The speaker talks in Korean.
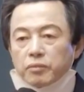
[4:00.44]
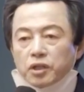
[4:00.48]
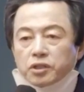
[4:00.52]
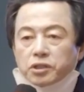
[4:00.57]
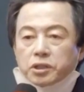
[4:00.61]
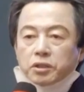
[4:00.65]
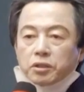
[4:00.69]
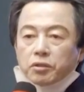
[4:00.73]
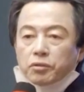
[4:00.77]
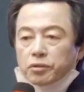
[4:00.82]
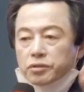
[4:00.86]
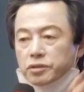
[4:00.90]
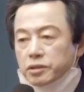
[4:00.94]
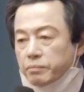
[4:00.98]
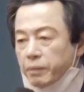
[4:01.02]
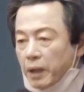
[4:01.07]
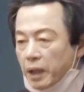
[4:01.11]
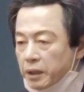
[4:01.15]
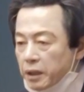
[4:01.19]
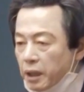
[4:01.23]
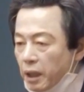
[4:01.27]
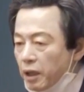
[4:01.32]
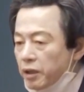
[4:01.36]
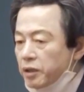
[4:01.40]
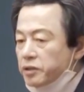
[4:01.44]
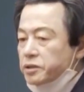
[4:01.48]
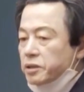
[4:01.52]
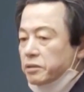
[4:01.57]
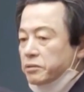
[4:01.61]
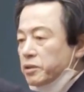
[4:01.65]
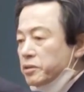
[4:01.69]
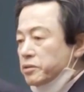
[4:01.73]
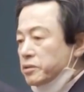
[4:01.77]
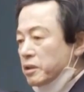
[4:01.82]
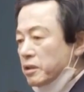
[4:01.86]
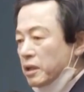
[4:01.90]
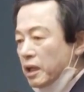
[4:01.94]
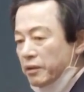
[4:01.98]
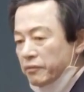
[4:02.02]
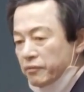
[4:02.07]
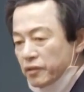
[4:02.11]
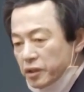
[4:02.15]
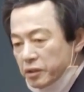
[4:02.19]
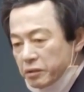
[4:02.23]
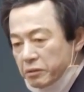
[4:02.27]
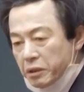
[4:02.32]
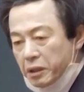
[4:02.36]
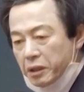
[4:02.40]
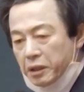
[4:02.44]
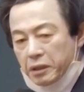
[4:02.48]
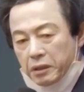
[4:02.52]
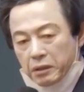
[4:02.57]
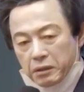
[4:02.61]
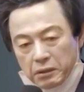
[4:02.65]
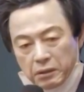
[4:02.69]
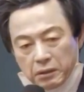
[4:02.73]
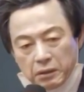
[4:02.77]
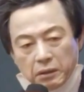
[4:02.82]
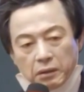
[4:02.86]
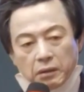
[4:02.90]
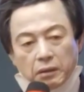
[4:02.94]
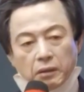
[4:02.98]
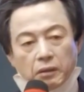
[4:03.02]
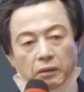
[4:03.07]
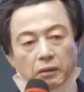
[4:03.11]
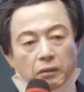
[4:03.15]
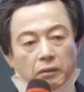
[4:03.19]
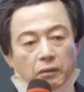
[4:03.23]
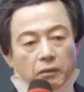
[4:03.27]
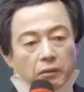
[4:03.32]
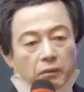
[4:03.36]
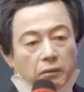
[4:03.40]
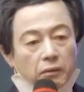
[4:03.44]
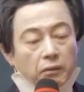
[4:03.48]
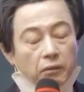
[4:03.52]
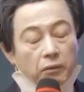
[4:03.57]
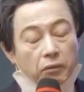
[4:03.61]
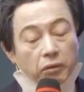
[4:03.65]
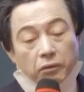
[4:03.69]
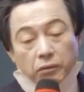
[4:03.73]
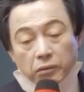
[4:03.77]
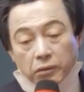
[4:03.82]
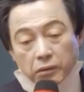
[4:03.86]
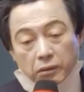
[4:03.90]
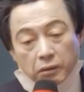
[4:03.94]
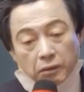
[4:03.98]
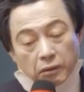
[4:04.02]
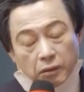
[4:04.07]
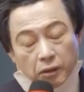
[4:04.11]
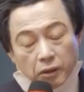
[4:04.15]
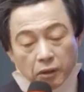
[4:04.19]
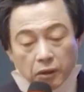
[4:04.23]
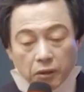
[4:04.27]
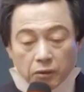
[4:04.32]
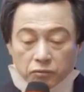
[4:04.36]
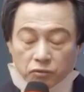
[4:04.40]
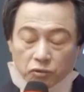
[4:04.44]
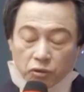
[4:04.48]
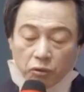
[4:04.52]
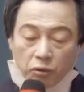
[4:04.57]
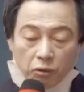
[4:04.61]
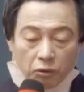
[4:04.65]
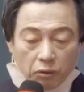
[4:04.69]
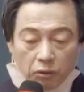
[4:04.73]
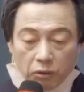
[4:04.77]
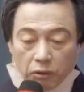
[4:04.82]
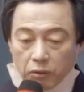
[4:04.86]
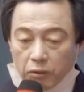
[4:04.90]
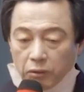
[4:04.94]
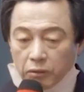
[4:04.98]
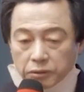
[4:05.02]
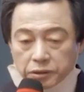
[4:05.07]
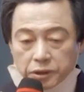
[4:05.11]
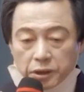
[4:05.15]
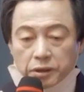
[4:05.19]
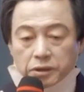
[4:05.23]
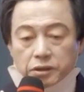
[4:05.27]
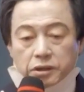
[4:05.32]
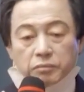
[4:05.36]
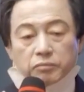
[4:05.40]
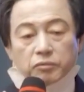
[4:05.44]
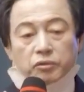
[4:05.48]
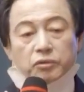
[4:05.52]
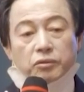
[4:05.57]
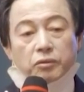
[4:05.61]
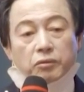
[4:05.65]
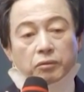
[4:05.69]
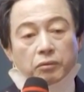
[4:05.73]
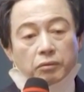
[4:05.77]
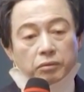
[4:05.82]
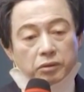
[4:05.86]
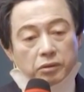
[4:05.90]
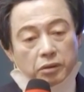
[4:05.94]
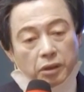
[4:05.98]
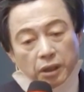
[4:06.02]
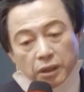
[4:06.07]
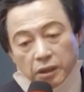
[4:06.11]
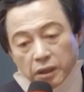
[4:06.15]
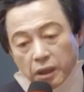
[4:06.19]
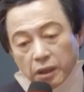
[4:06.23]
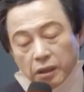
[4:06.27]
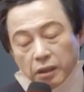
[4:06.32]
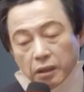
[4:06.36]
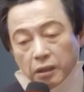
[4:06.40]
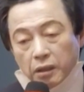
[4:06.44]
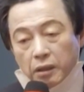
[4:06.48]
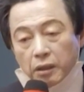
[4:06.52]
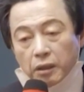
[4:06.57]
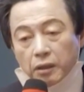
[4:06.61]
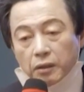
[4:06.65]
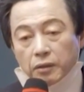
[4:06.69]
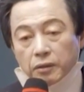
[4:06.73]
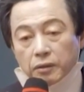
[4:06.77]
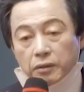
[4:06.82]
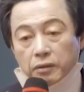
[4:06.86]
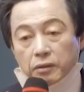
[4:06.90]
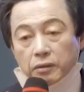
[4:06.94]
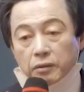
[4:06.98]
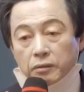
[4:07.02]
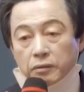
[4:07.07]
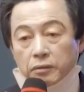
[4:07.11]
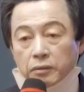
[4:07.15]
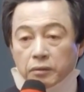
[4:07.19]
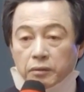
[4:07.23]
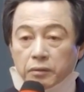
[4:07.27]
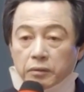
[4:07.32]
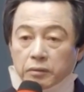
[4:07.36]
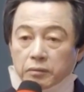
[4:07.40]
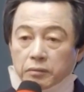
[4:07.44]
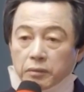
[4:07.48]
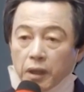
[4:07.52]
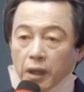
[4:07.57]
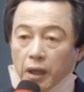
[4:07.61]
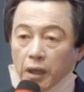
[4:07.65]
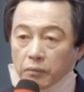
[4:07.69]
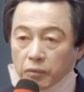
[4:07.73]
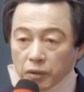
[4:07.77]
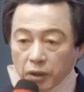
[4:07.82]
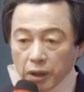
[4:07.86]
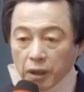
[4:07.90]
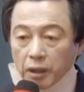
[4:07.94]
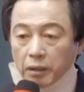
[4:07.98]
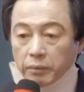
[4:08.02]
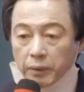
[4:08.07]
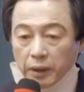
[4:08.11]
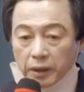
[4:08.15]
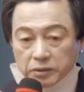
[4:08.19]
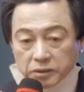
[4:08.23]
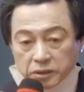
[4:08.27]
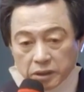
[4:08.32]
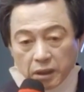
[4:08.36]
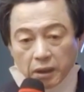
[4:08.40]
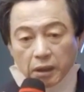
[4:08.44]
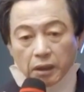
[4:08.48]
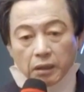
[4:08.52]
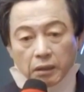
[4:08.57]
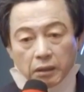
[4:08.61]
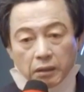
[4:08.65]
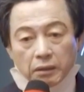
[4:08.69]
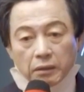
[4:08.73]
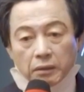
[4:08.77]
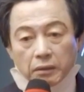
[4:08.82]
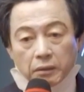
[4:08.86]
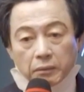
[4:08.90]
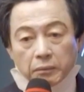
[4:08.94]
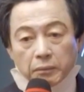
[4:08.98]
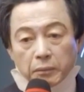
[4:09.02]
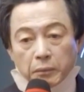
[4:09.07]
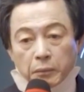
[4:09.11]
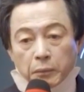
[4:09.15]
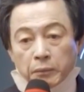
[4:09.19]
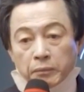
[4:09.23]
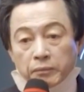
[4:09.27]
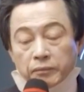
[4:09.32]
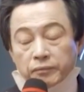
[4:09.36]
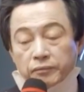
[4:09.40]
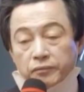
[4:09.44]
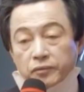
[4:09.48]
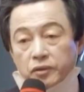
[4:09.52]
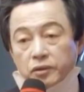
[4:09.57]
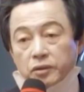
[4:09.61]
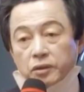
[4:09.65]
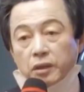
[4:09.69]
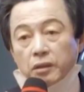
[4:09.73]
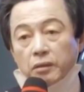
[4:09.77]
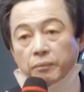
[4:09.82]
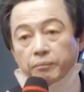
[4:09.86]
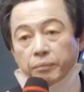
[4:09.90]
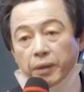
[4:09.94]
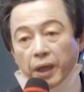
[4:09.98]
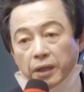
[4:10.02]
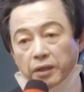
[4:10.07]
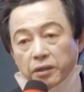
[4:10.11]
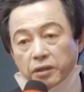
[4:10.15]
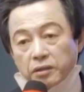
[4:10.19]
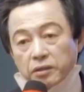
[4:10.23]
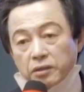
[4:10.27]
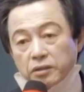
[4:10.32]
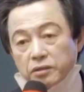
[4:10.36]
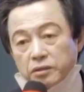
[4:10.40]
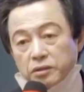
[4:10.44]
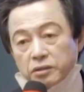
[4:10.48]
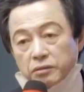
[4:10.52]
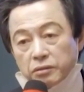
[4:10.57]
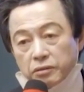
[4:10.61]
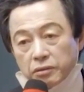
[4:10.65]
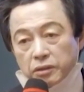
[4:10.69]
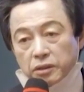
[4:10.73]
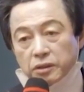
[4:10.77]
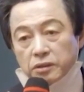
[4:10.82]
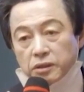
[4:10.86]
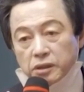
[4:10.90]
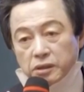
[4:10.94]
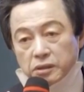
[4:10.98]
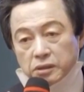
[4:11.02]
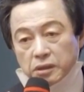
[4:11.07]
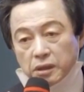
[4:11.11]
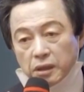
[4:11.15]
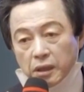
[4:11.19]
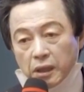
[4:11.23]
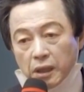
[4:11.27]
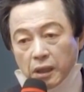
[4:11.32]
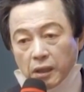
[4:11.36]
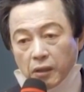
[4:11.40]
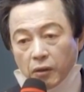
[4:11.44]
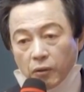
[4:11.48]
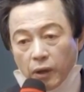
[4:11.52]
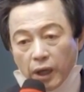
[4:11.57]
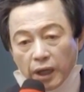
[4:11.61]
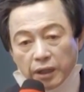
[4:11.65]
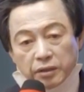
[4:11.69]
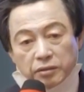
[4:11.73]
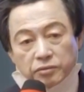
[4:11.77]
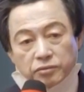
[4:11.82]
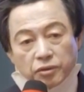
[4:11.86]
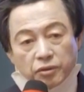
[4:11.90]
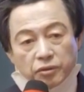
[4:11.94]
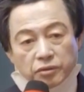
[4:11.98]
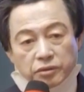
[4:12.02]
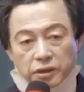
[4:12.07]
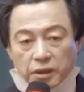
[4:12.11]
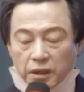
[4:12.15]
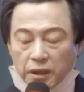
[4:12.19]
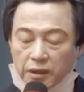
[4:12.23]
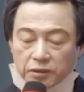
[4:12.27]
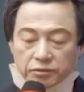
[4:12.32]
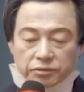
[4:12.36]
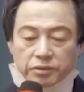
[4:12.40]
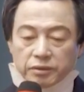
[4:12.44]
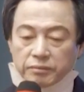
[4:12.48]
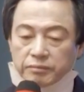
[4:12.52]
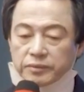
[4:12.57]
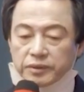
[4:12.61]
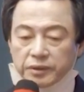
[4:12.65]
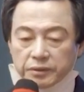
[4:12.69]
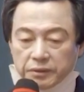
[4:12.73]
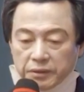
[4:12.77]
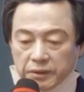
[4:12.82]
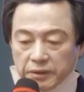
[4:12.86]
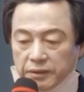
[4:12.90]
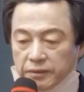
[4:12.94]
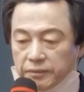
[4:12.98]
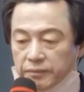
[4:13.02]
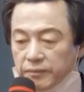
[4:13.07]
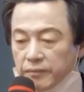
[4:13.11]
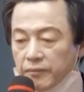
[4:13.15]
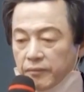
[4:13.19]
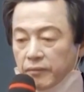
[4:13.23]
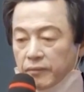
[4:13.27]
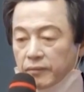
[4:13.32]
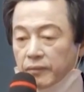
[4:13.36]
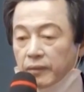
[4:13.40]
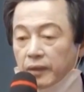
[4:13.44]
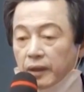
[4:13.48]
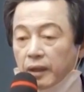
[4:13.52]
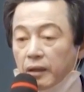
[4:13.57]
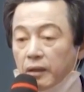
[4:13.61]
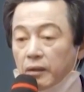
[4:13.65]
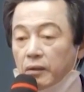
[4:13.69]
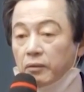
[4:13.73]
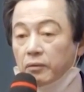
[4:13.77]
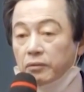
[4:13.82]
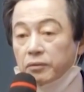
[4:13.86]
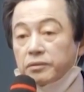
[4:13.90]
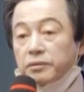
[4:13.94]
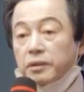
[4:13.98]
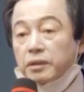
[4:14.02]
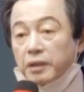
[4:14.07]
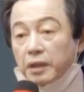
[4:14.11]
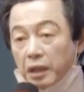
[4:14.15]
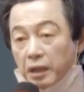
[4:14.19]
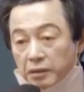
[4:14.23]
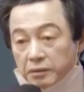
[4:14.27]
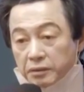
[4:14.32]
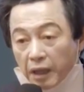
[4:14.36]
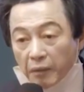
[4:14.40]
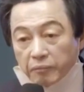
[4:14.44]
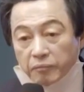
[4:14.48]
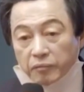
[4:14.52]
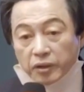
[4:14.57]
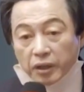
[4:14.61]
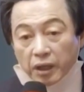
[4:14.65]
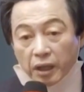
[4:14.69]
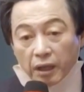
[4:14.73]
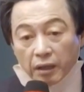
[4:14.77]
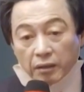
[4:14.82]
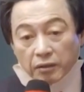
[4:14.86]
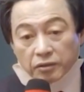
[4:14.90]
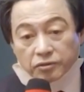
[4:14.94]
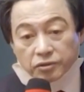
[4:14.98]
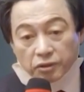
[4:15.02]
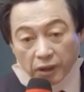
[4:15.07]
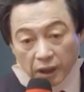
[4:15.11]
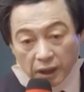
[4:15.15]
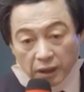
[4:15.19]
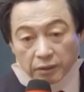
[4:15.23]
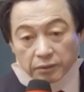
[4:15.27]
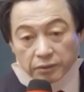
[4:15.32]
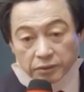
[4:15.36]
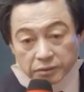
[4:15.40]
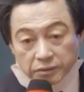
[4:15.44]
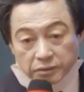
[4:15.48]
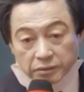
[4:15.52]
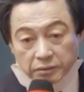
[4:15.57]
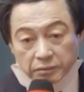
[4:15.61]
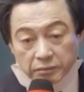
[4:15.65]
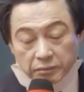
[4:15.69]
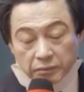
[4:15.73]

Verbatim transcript: 몇십 킬로씩 밖에 한 개씩 던져놨는데 그거 도저히 지문도 없고 DNA 아무리 해봤자 이게 백인인지 흑인인지 황인종인지를 알 수 없는 거예요 근데 내가 단번에 알려줘 안 알려줘?